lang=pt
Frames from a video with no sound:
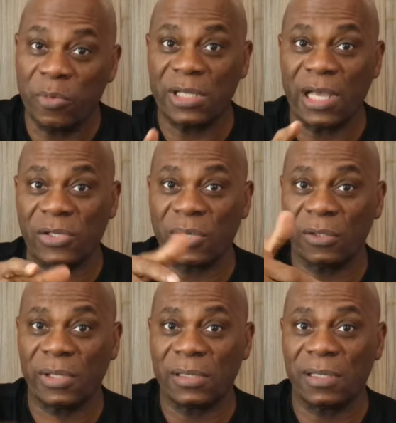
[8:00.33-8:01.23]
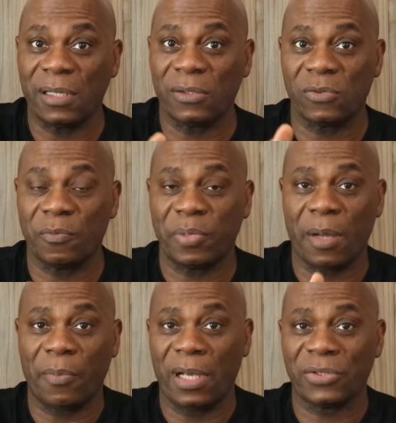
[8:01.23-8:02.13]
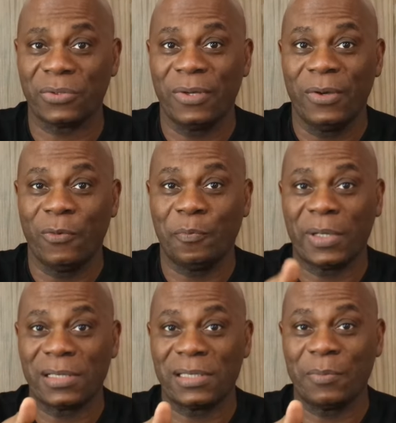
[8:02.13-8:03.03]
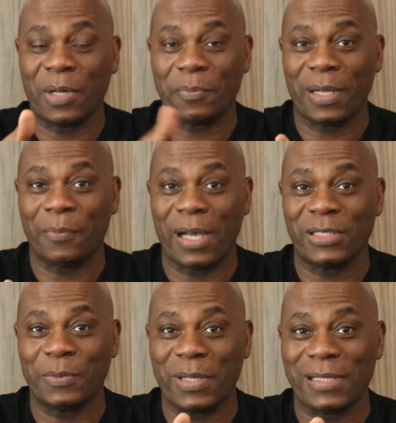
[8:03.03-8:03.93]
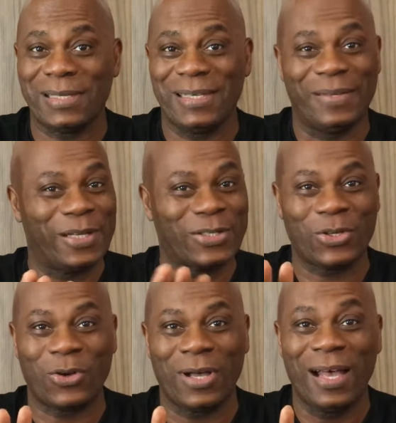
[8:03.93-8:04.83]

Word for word: porque é só dois dedos, um para baixo, um para cima, para baixo e para cima, só